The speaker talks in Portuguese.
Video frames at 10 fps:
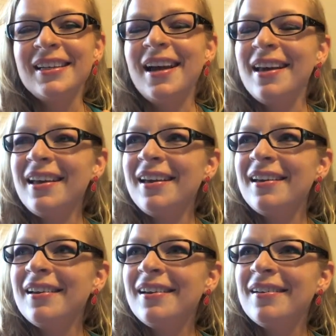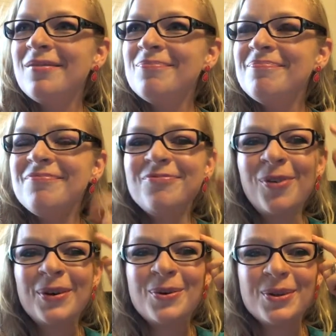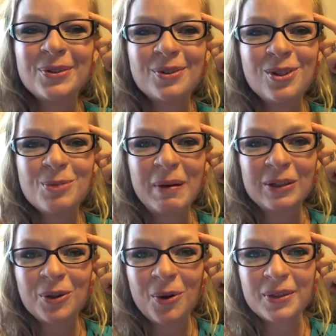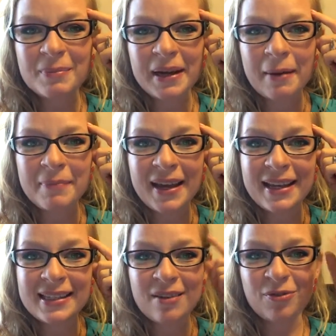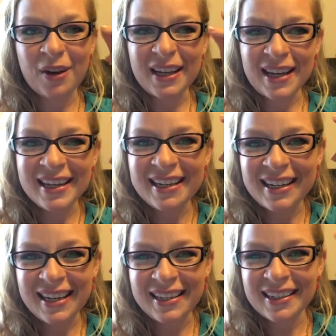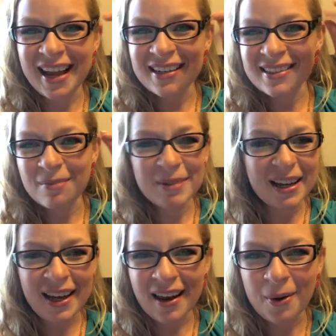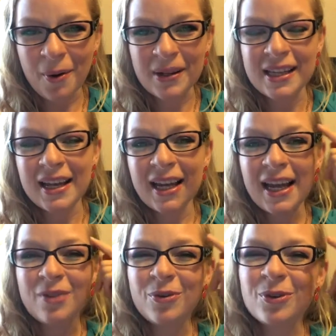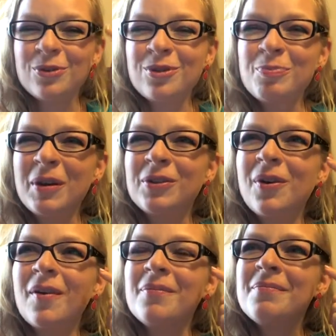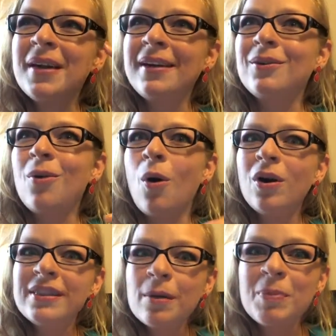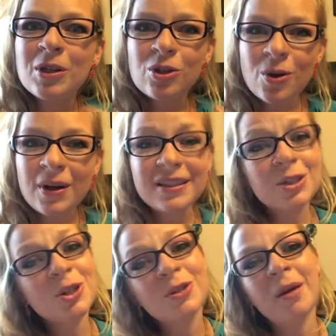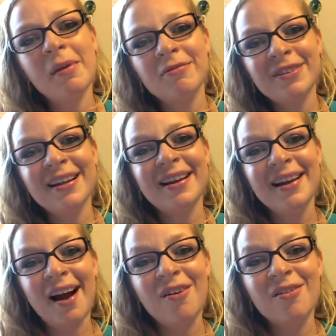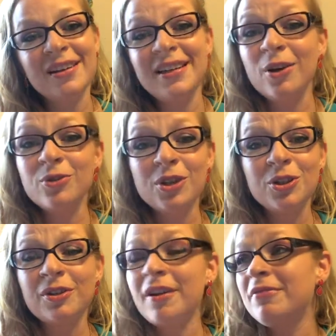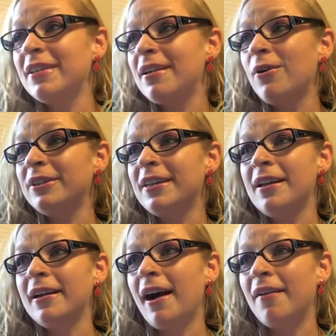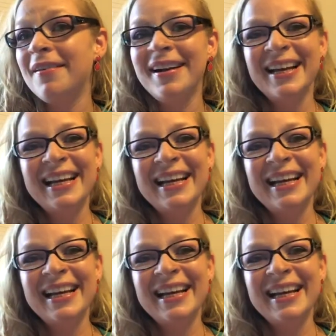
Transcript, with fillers: E aí, foi quando despertou na minha cabeça, foi aquele clique, né? Sempre tem aquela coisa. Foi quando despertou: Meu, outra pessoa tá achando que a minha vida é legal. E eu tô achando que a vida da outra é legal.